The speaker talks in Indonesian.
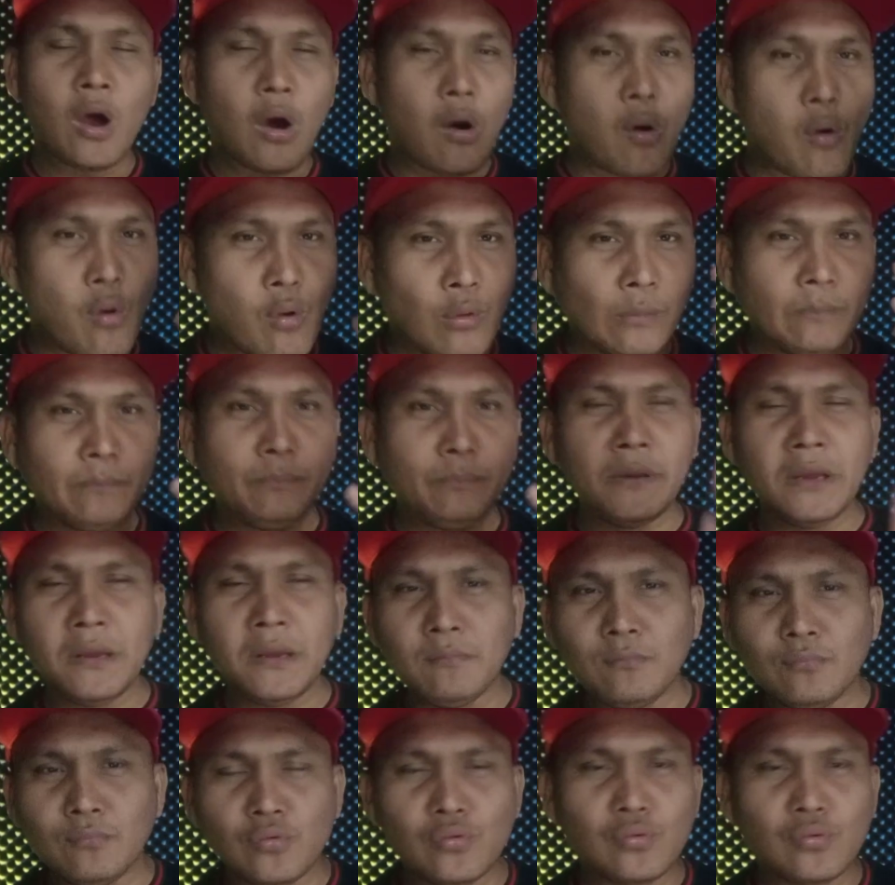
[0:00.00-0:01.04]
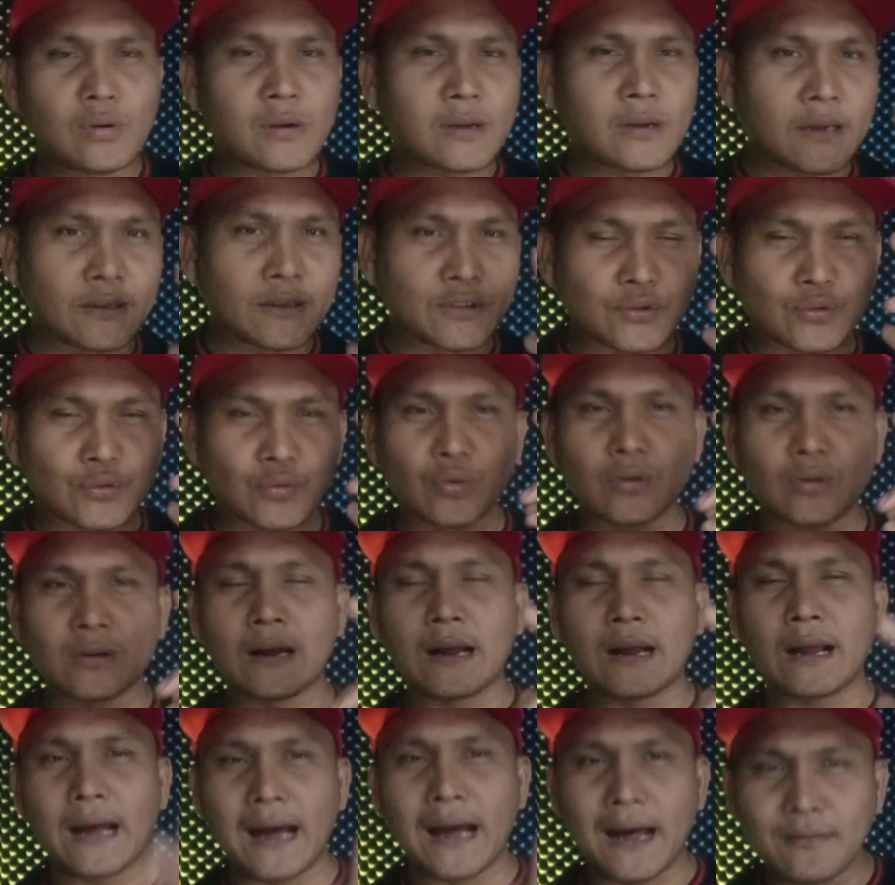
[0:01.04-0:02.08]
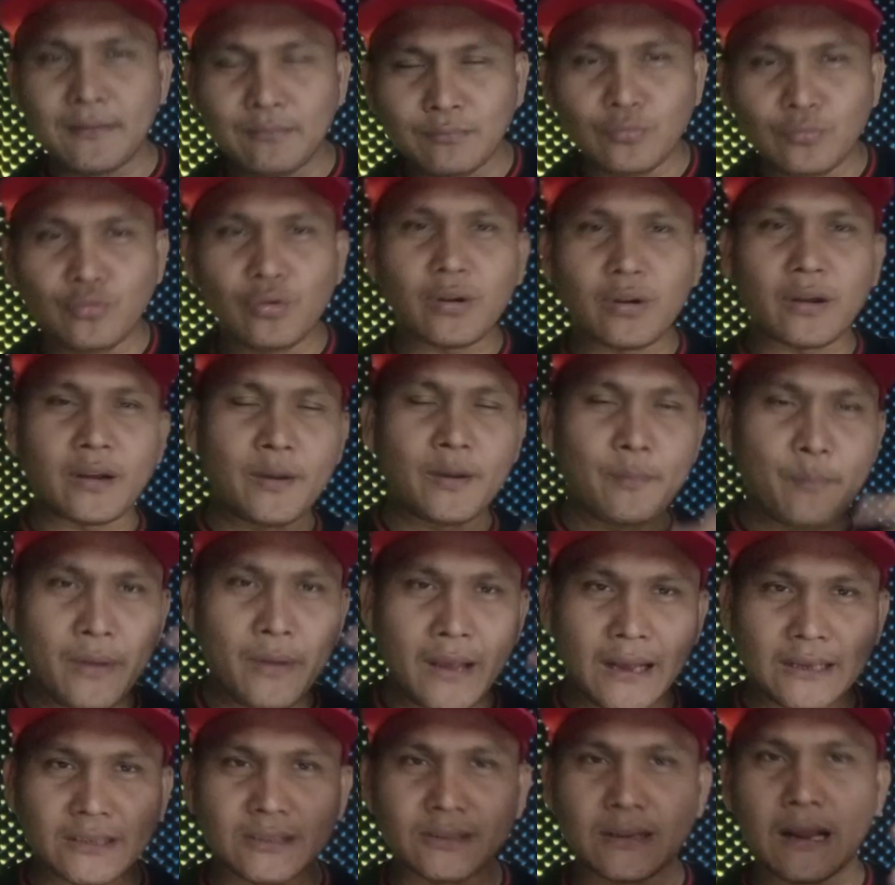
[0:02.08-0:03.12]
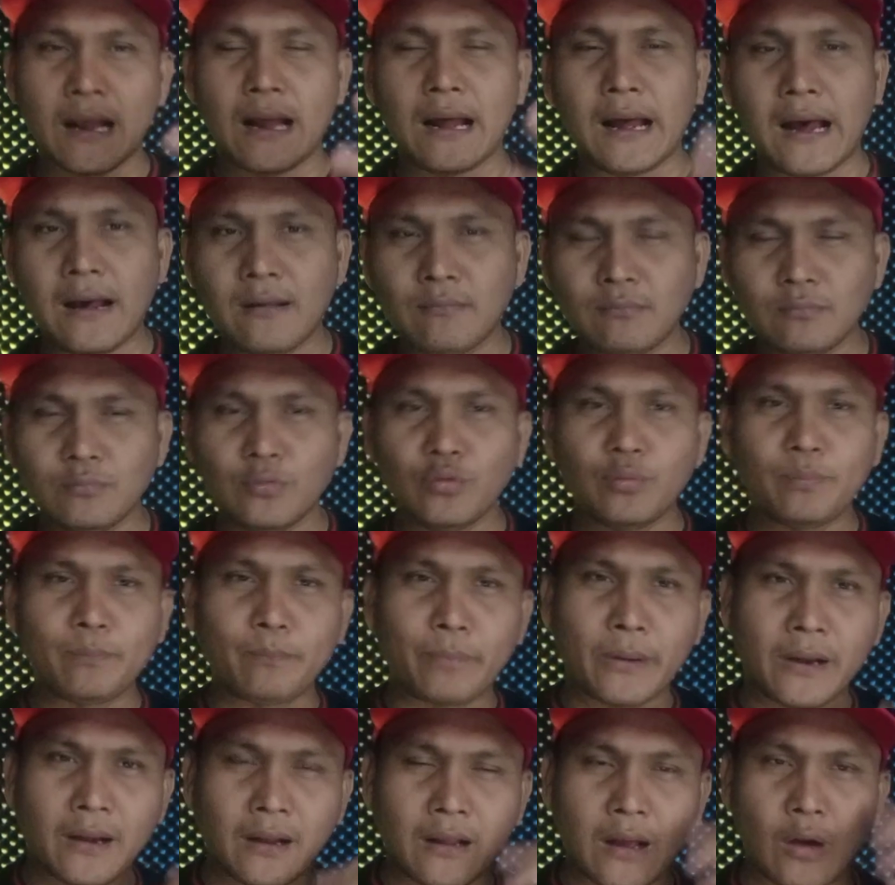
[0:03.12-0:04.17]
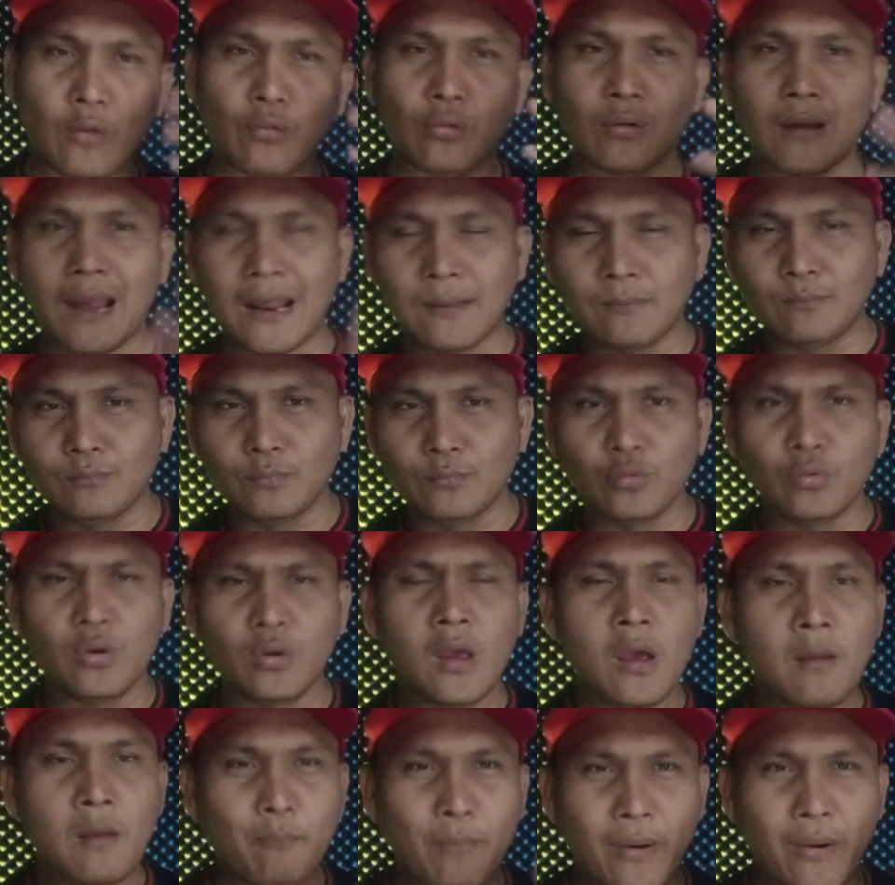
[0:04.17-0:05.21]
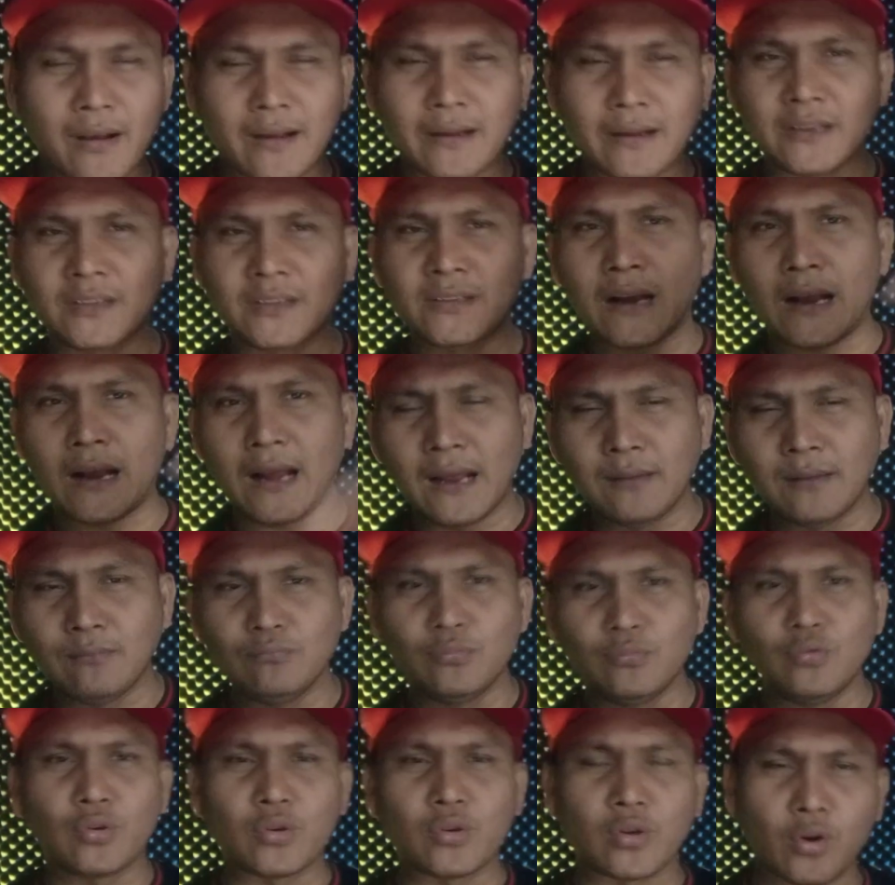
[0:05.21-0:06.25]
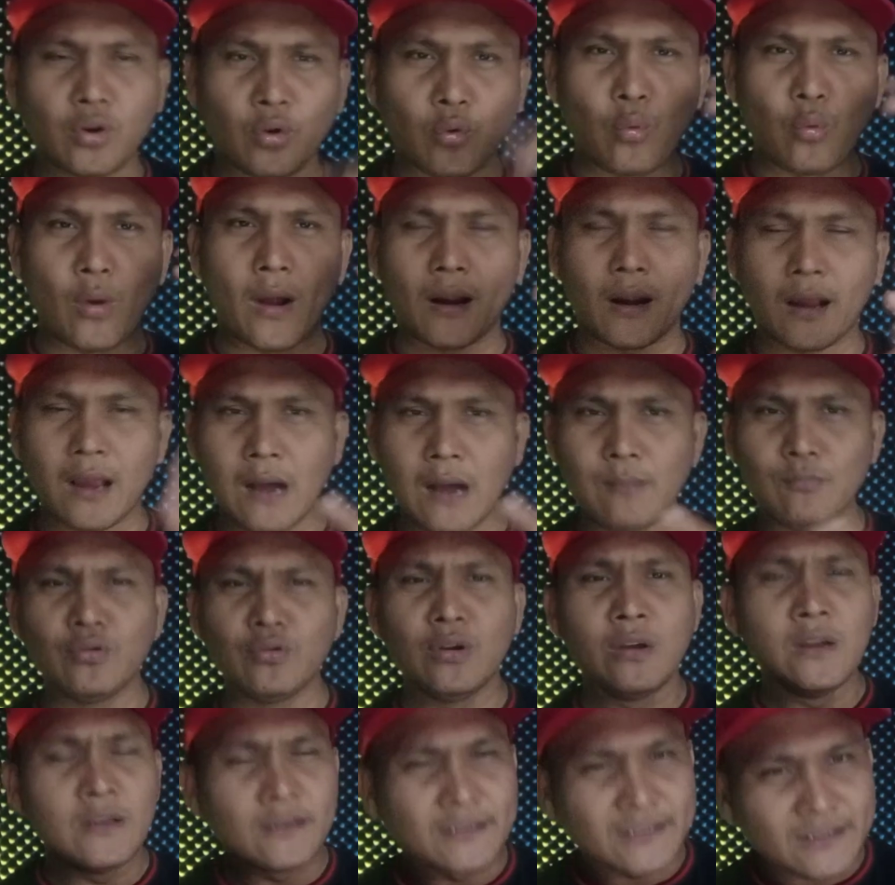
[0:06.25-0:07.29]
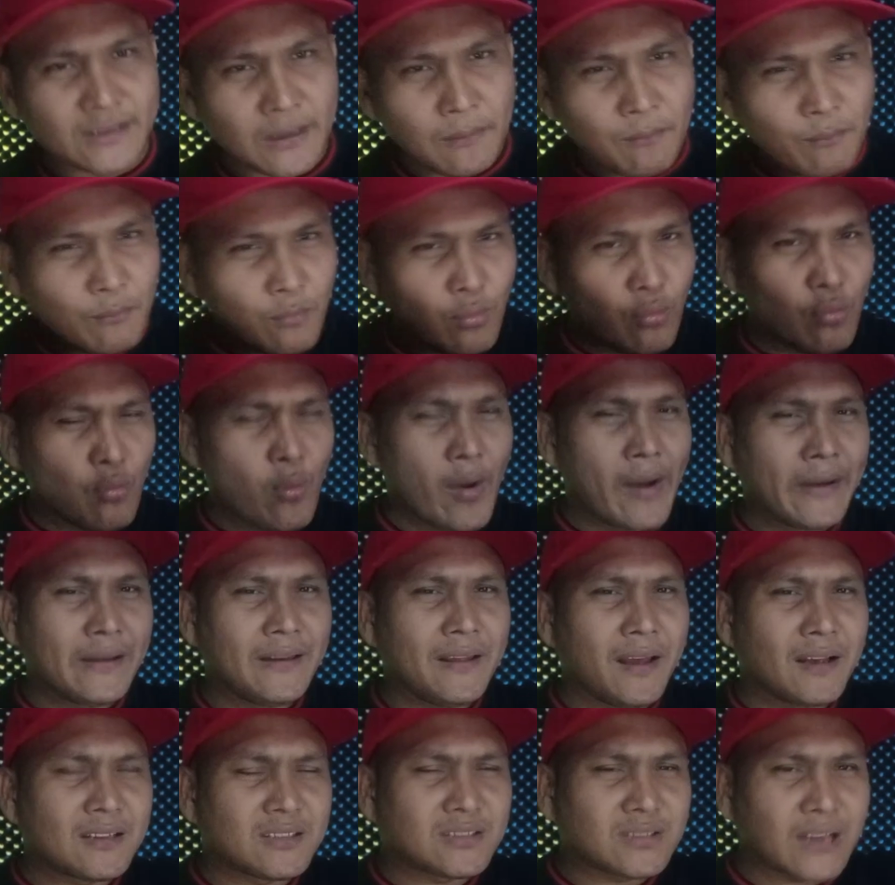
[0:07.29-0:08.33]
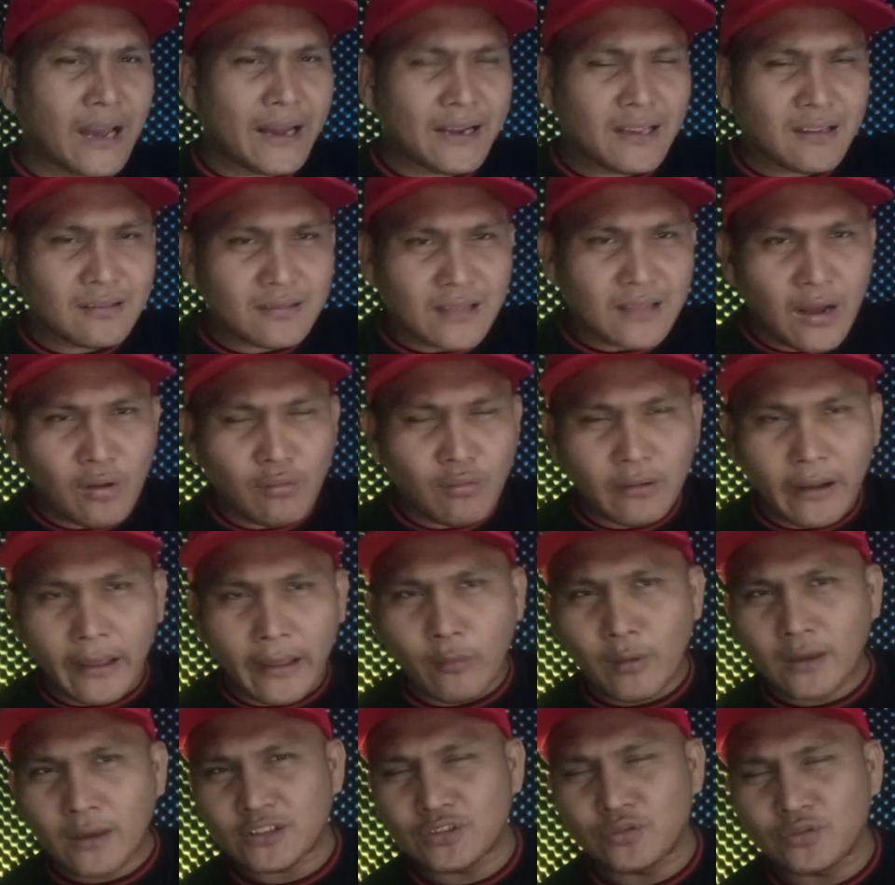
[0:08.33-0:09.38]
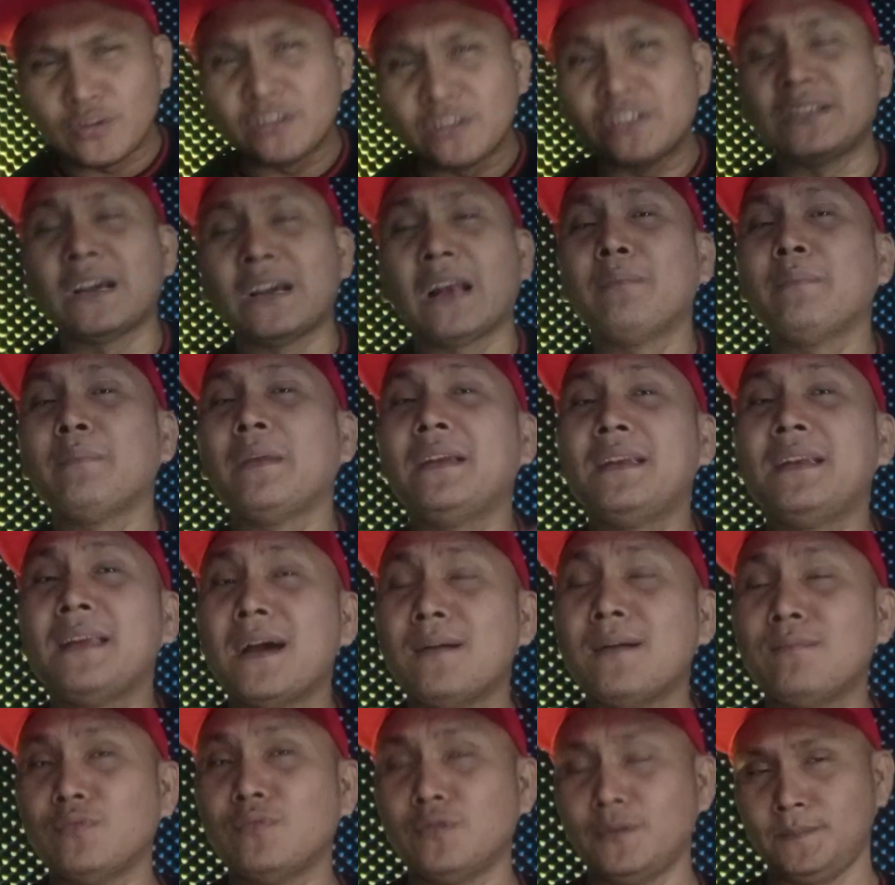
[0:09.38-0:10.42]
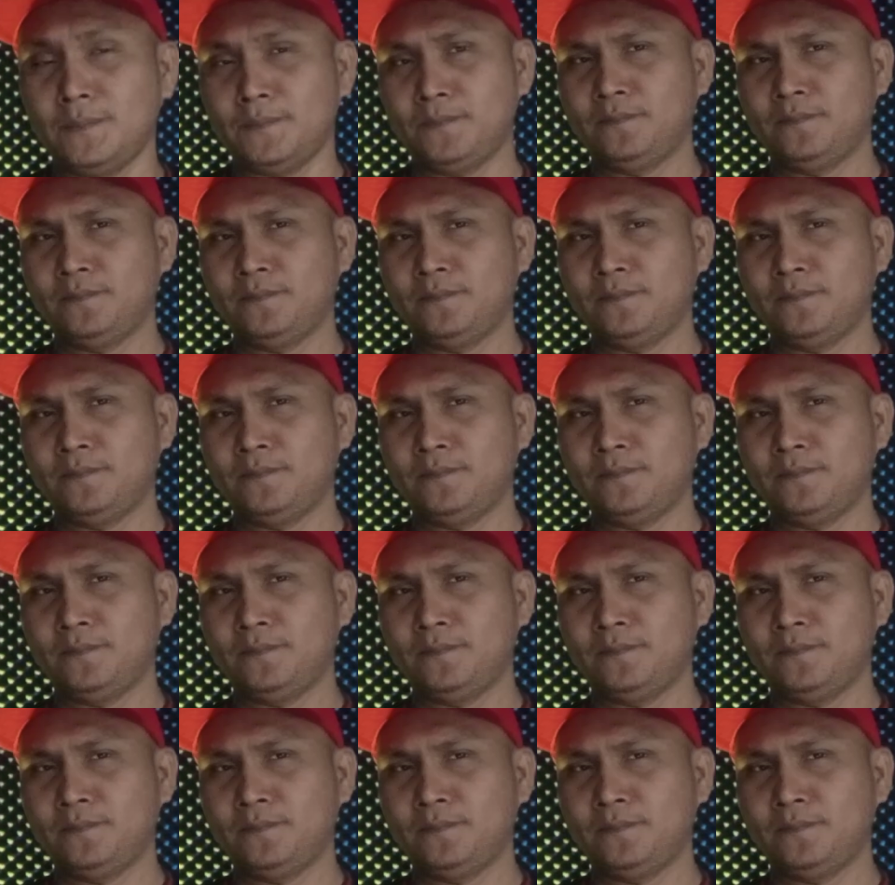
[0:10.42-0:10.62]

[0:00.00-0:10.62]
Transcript: Hobimu, kesukaanmu, kebiasaanmu, pergaulanmu, pekerjaanmu, keluargamu, semua dia cari tahu lewat sosial mediamu.